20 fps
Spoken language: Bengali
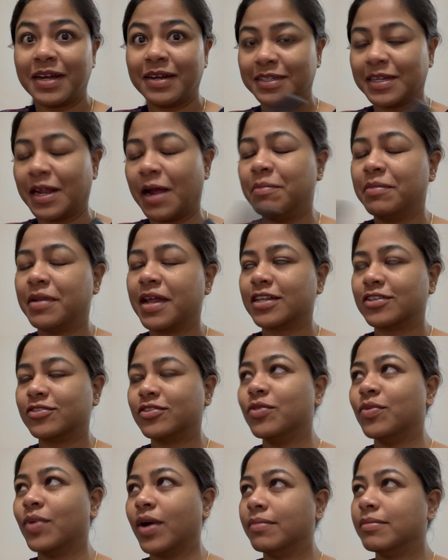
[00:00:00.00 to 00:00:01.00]
সামনে
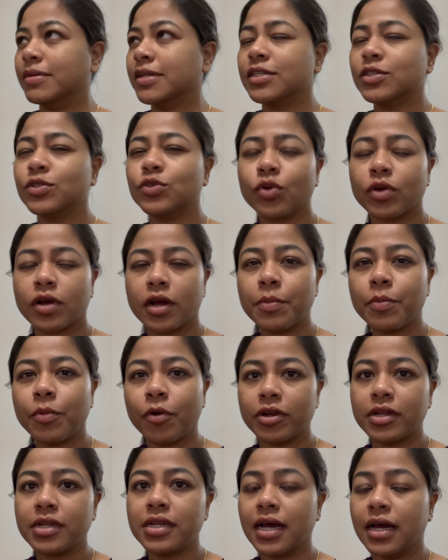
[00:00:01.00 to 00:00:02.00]
অ্যাকচুয়ালি ওয়ালমার্টে ঢোকার
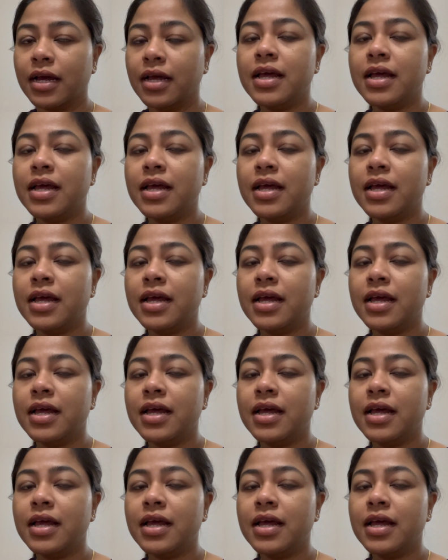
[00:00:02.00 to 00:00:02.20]
পরই না